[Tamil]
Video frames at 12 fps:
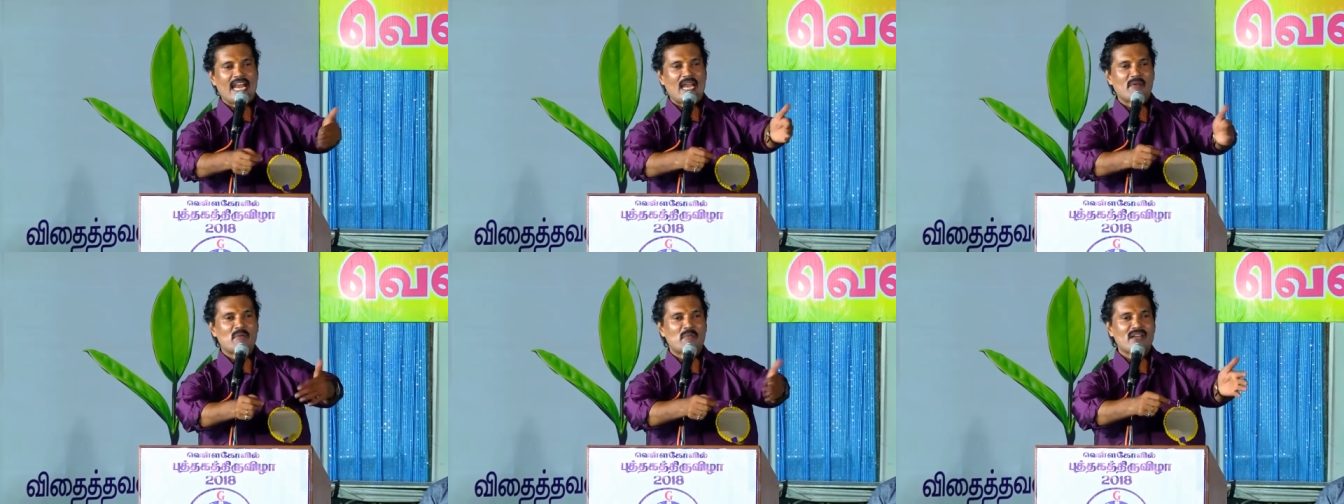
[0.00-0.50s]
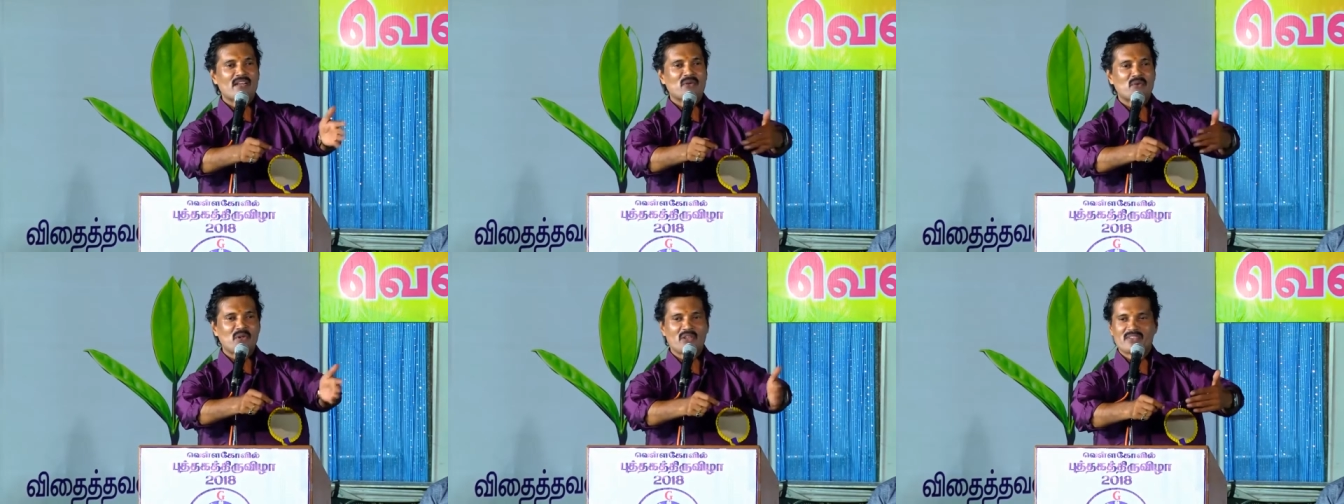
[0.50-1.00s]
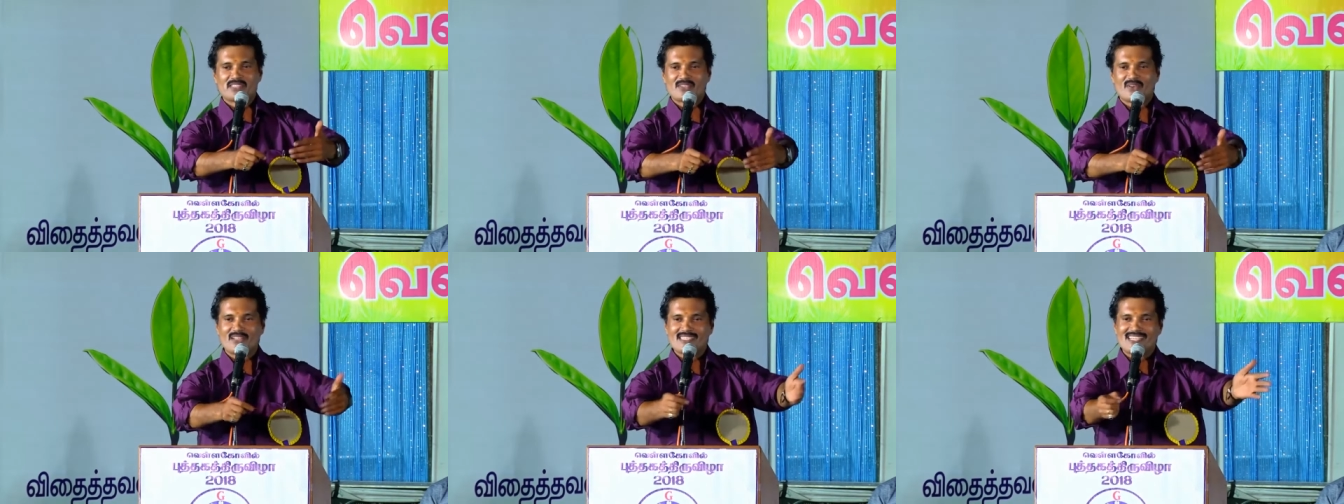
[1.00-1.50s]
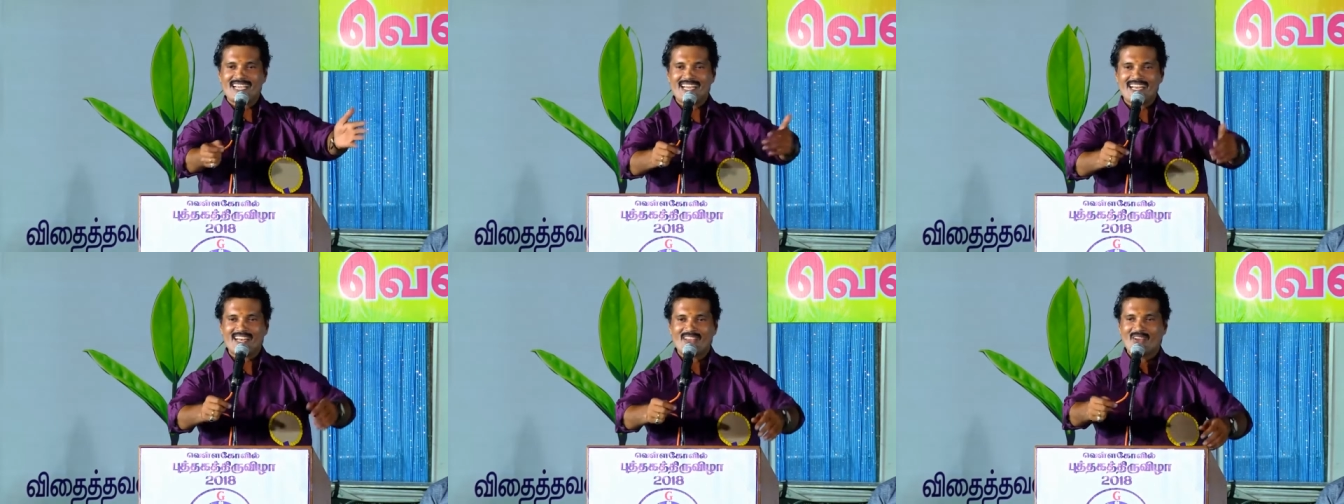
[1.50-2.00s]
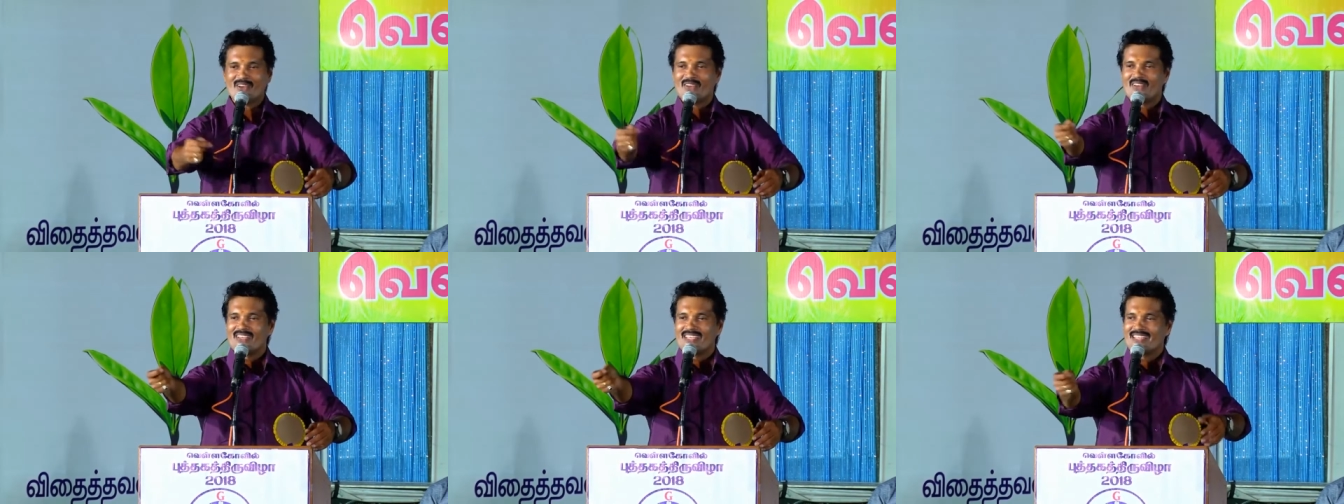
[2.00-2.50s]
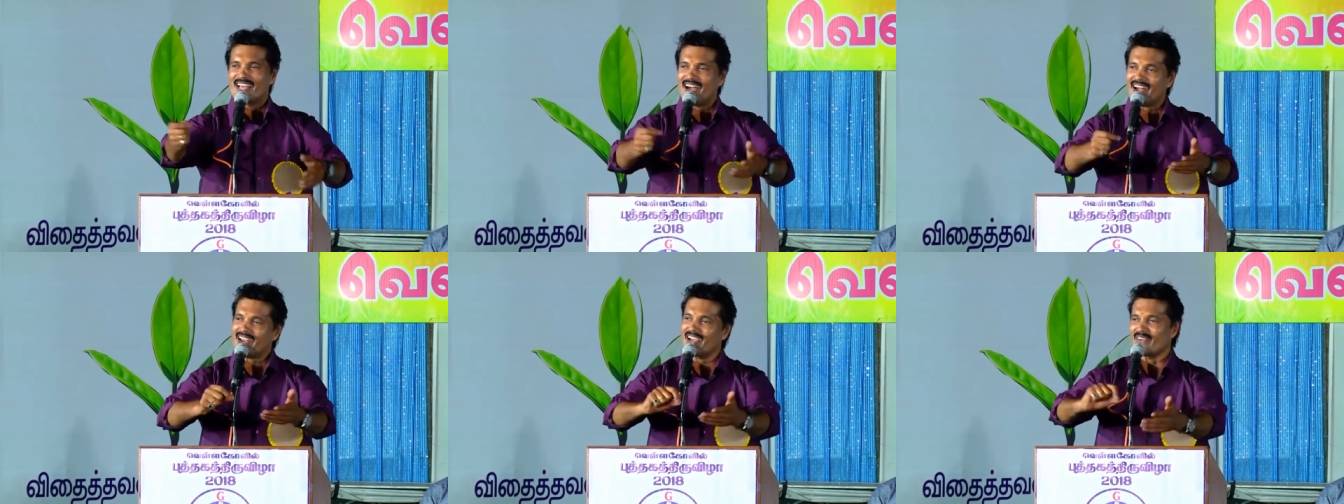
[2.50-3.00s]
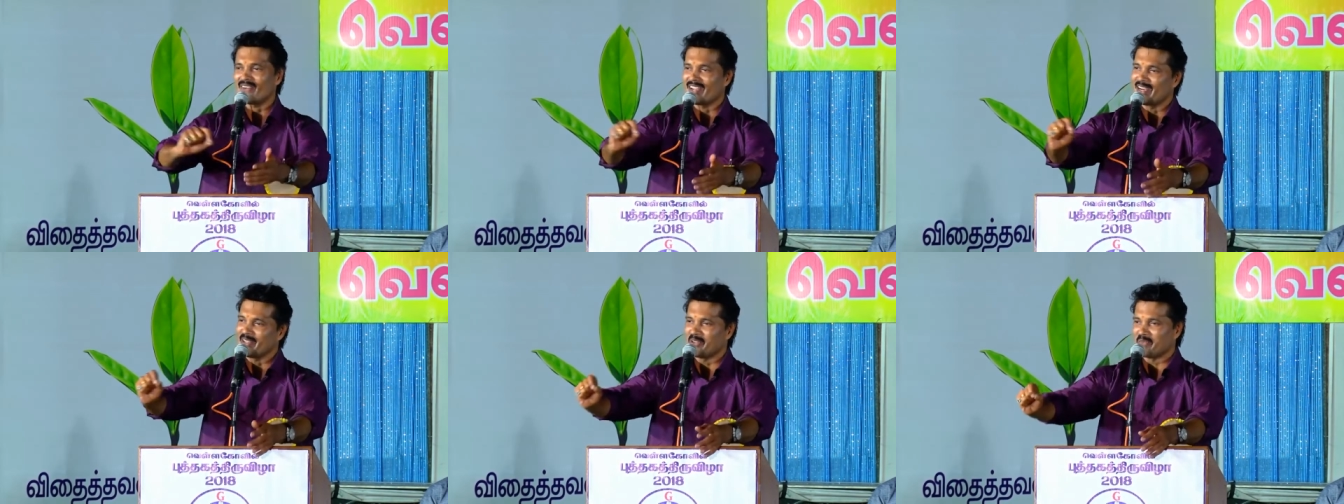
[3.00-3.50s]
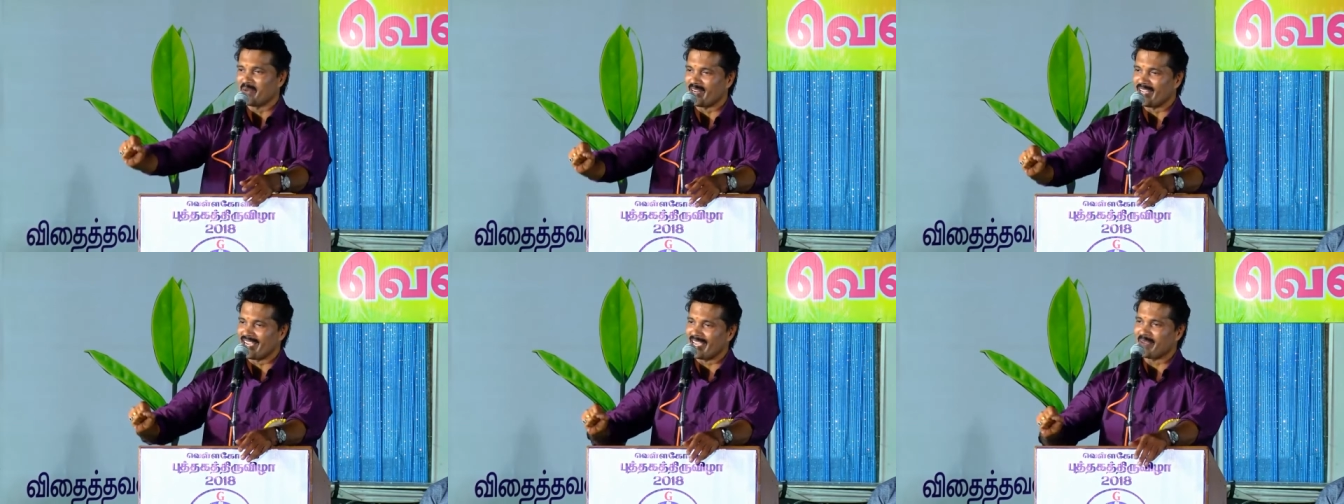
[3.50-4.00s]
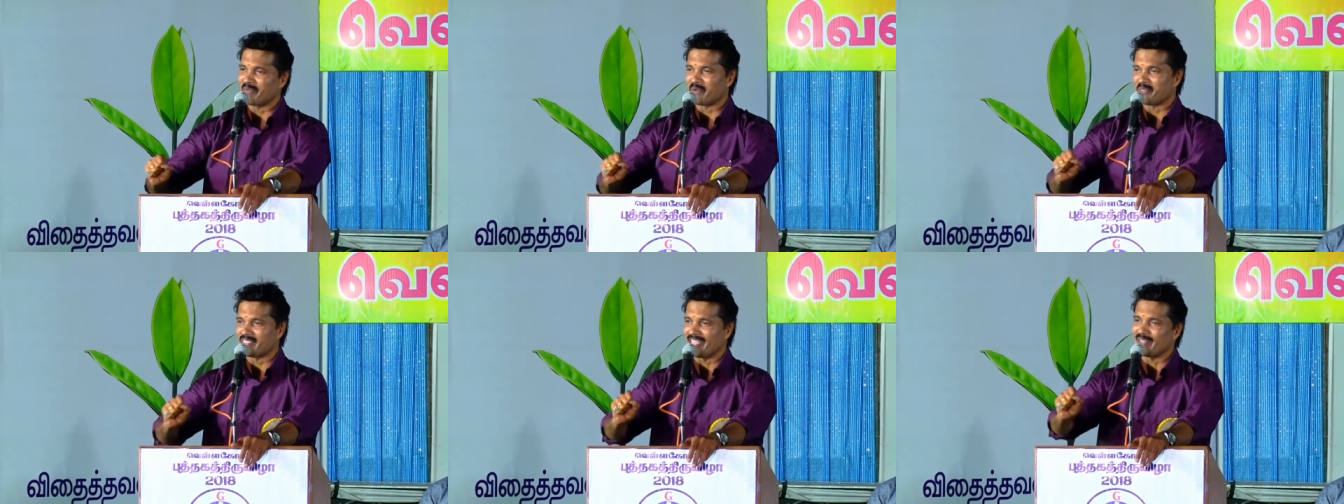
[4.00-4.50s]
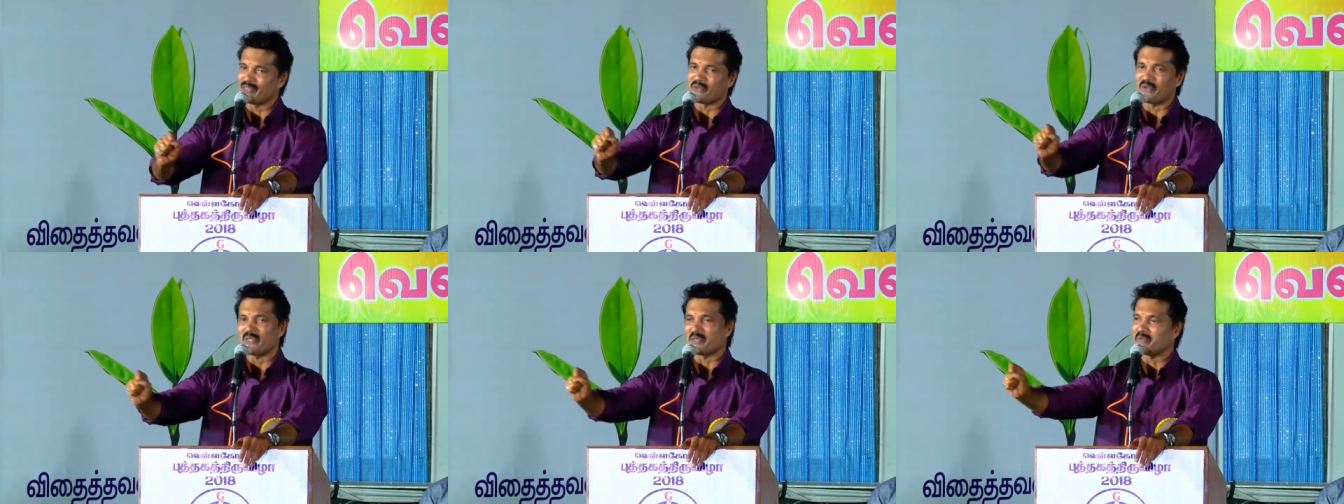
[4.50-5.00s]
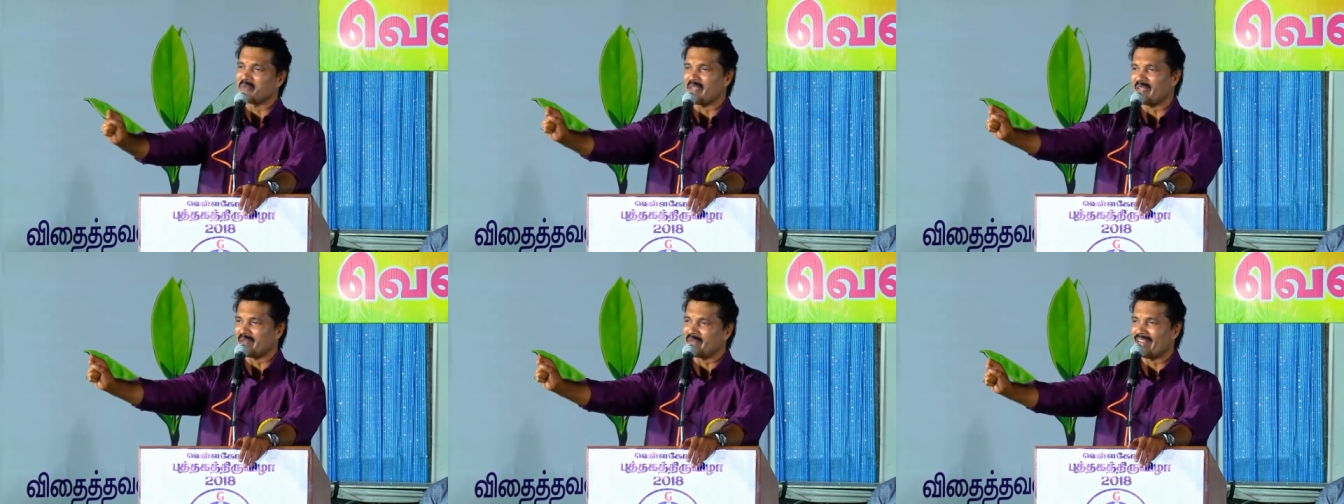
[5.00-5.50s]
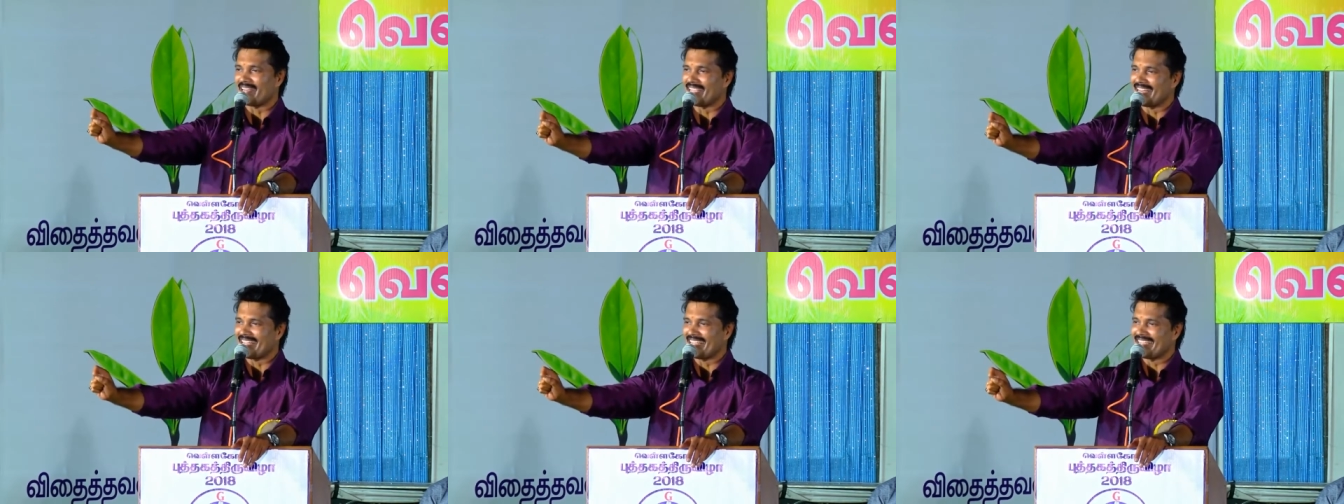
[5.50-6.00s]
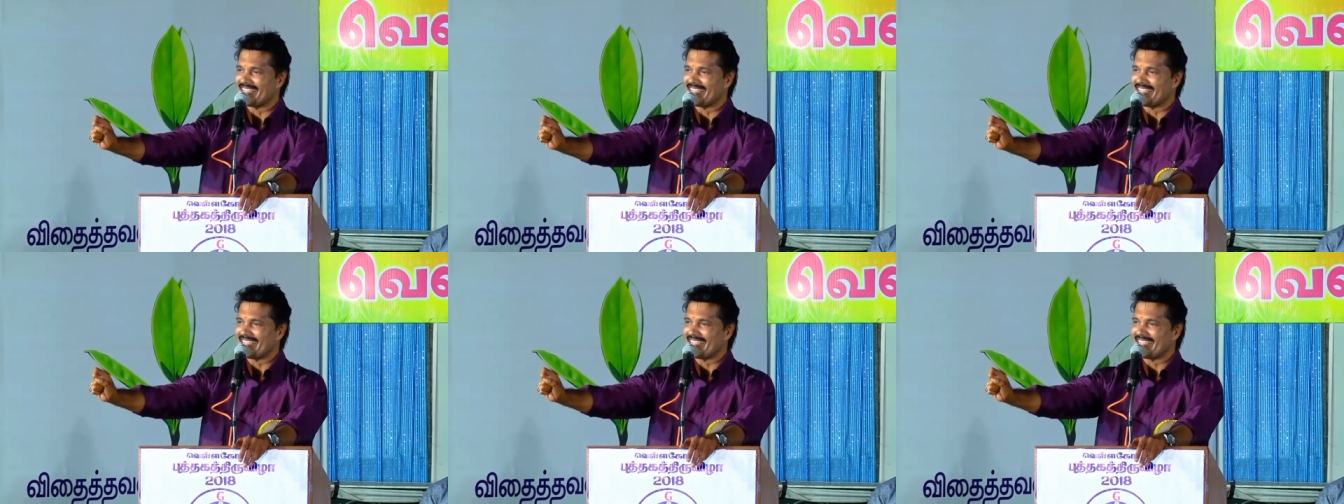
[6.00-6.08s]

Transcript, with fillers: நம்ம மண்ணை கூட்டி வச்சோ இல்லை ஸ்லைட்லேயோ இந்த ஆண் ஆவணம் எழுதும் பாருங்கள் கையை பிடிச்சி அந்த சுகம் இருக்குமா வாழ்க்கையில்